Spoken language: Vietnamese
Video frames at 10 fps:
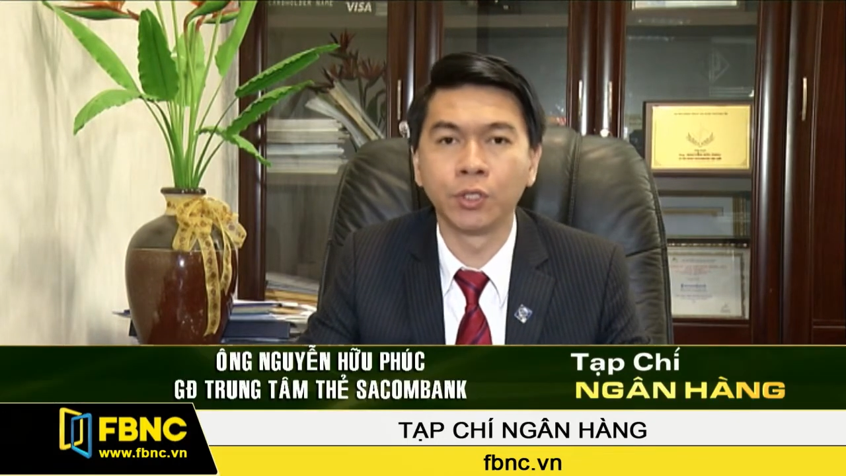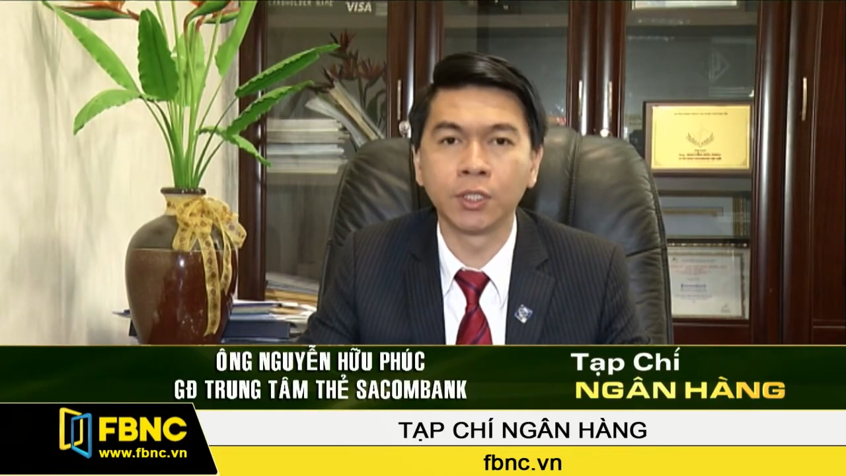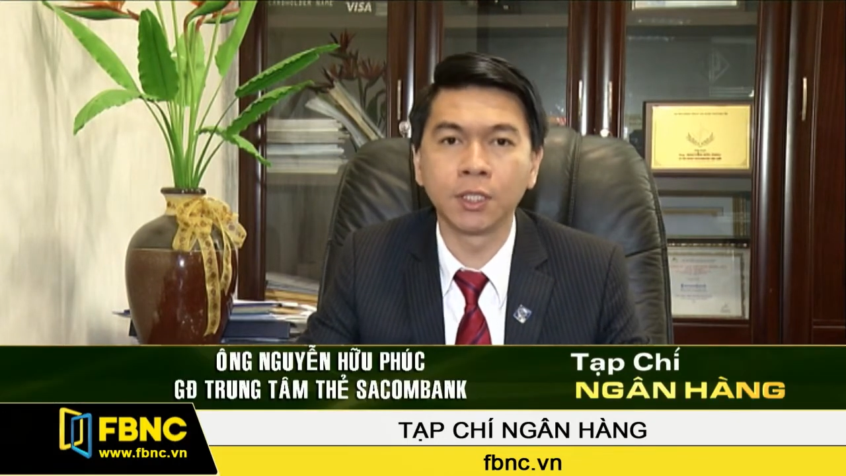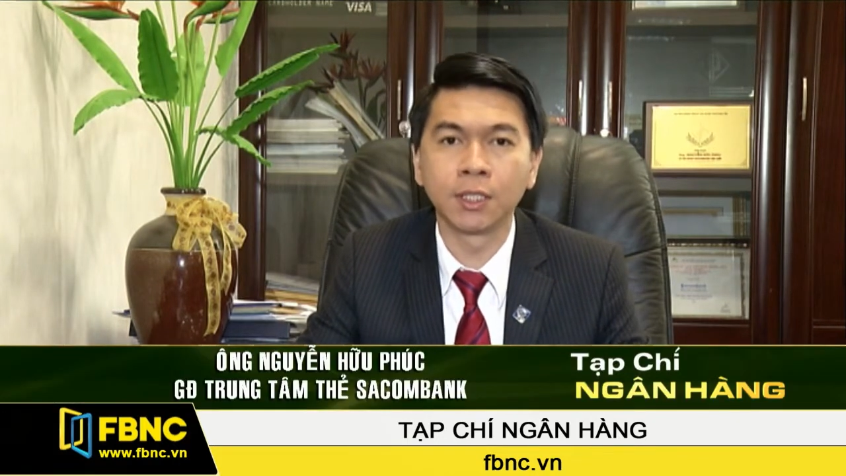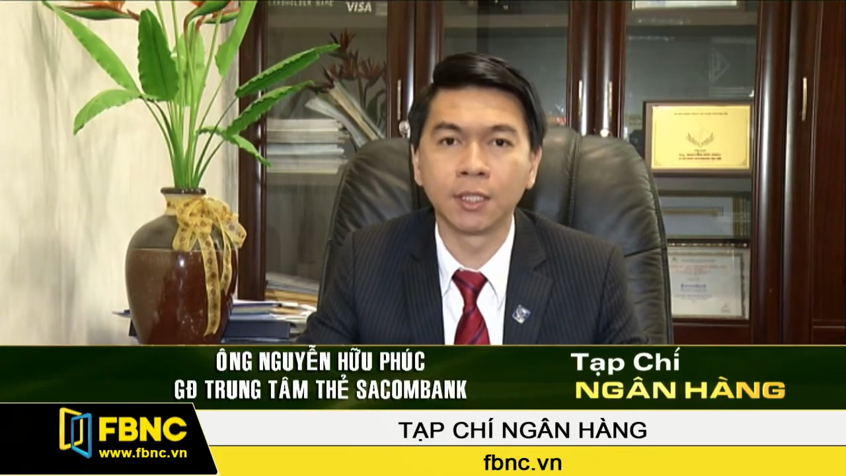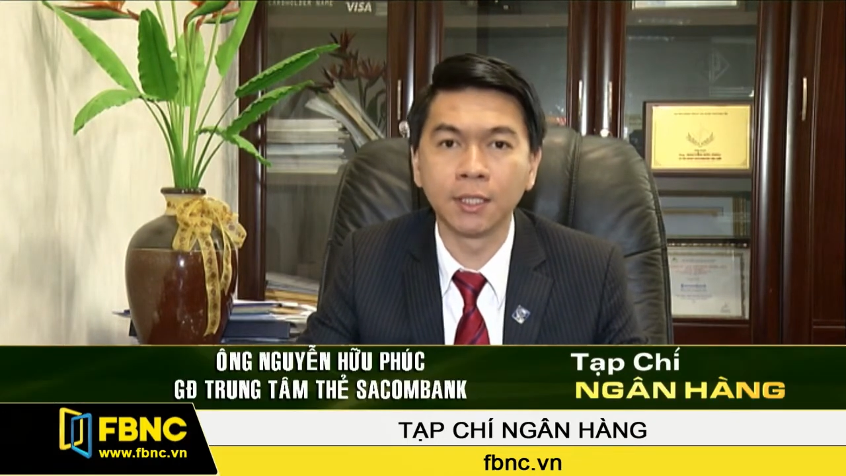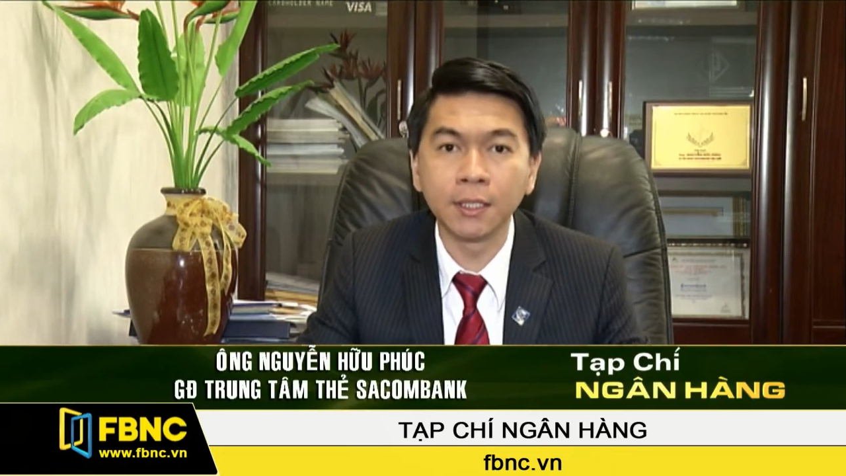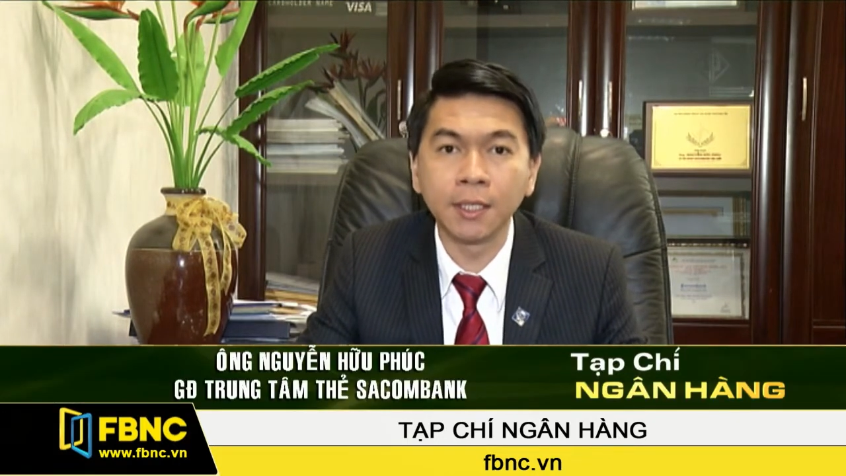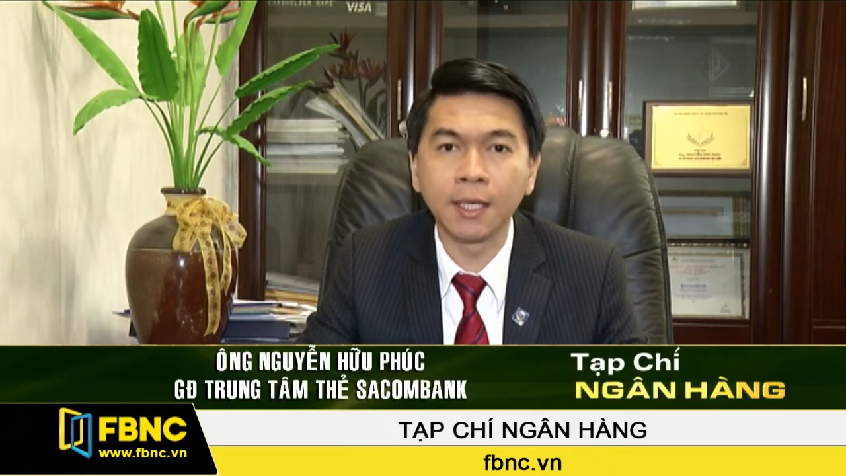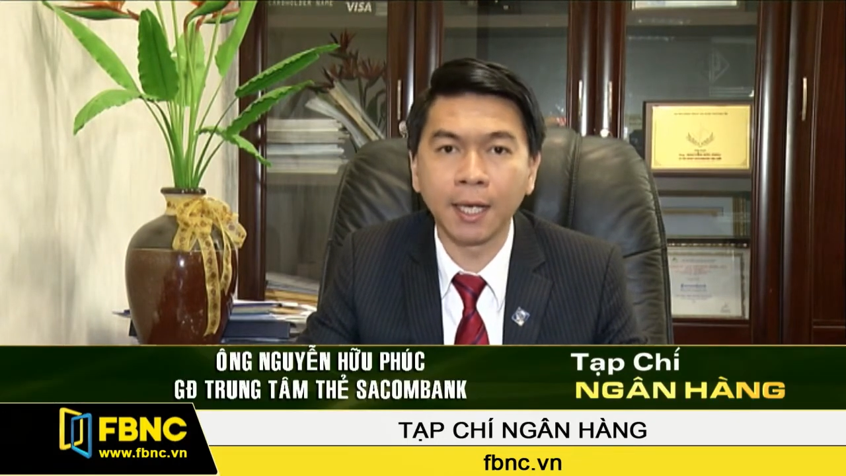chuyển tiền
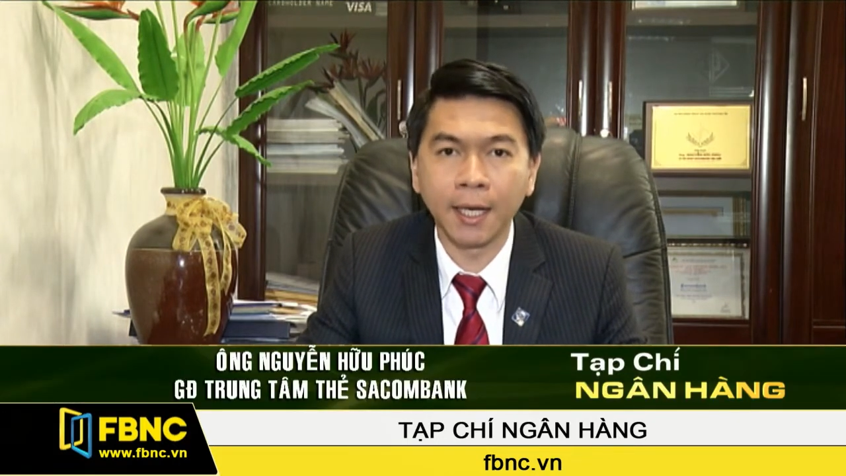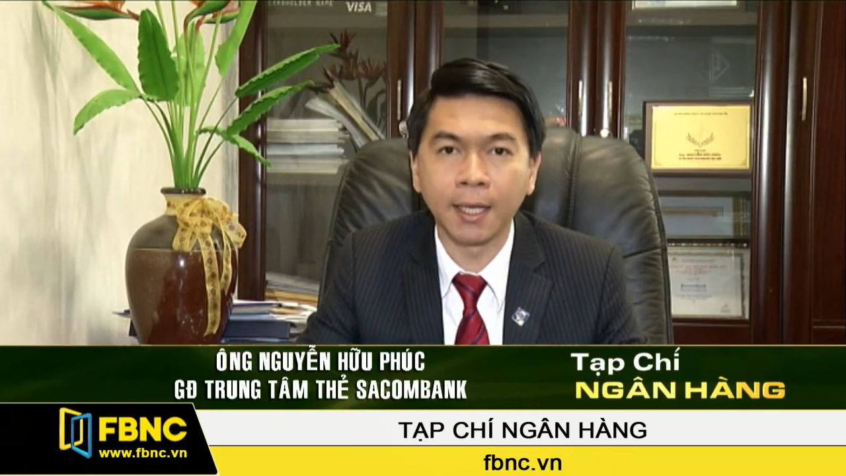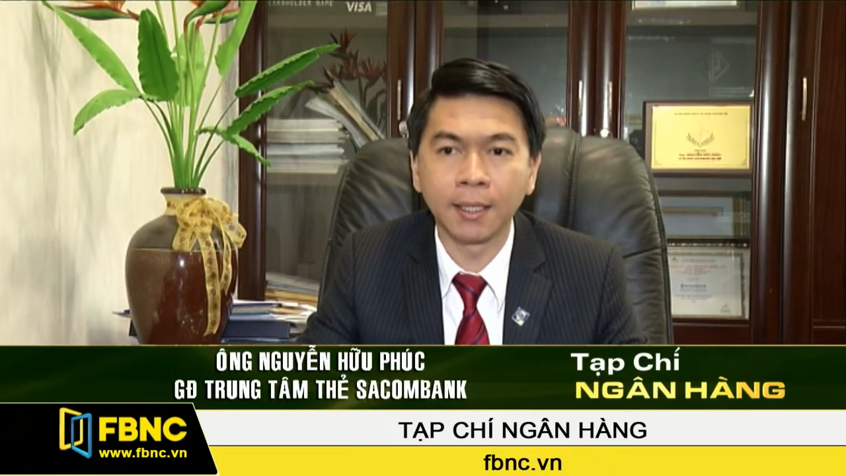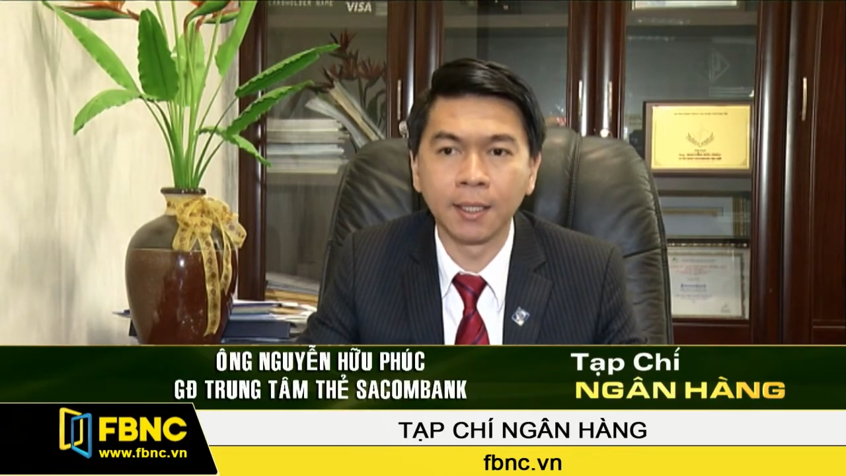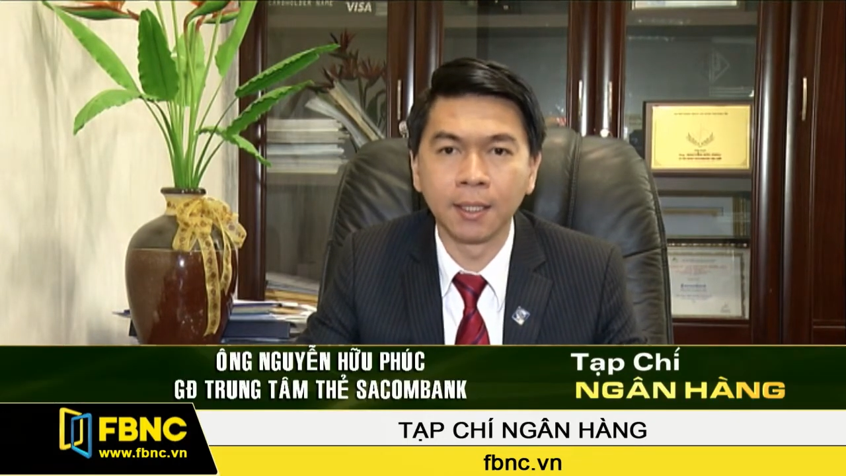liên ngân hàng